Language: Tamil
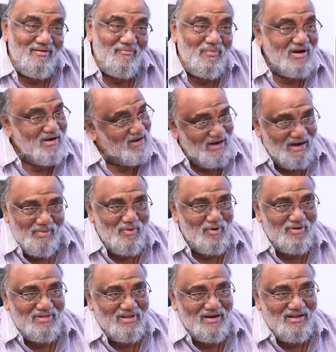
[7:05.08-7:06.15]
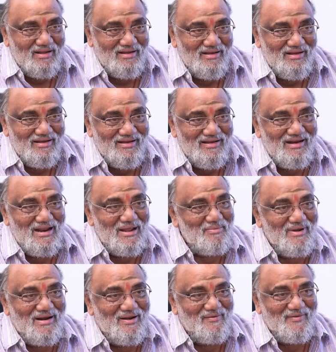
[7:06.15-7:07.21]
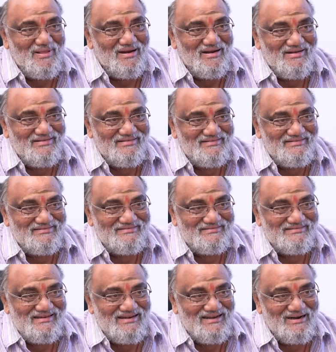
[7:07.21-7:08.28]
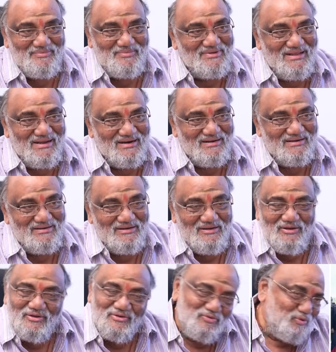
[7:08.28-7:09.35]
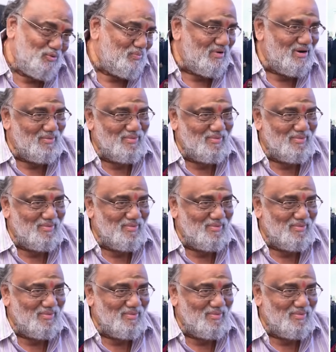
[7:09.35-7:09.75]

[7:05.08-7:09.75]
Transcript: பட் எல்லாமே ஒன்று தானே எல்லாமே லவ் தானே அன்பு தான் சூப்பராக